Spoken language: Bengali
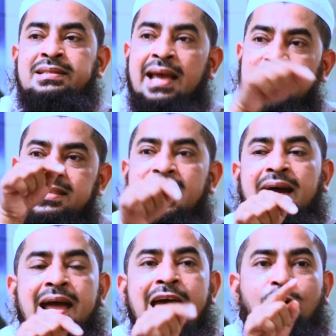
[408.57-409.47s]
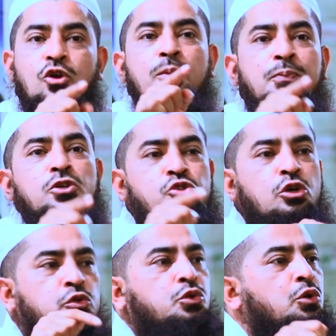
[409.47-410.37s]
যেই জায়গায় এখনো
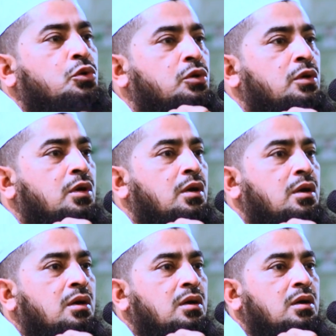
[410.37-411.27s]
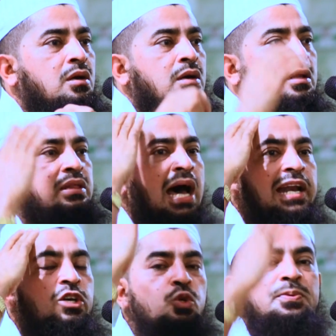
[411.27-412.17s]
পর্যন্ত
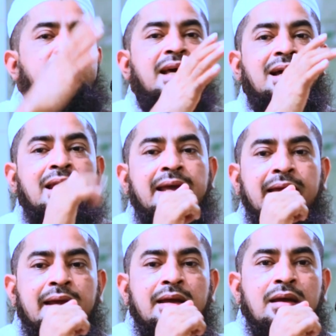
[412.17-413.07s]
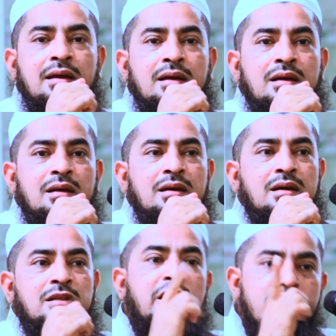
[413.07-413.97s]
দাড়ি টুপি দেখলে
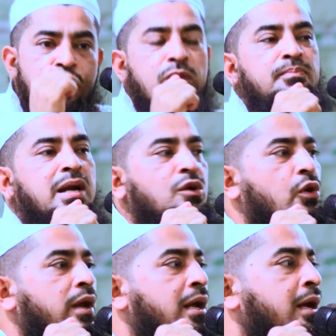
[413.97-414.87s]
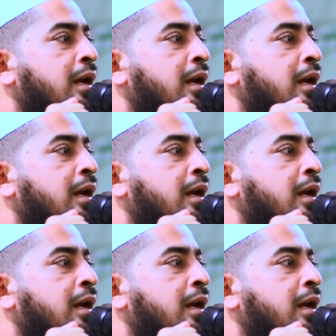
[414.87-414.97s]
তারা সম্মান করে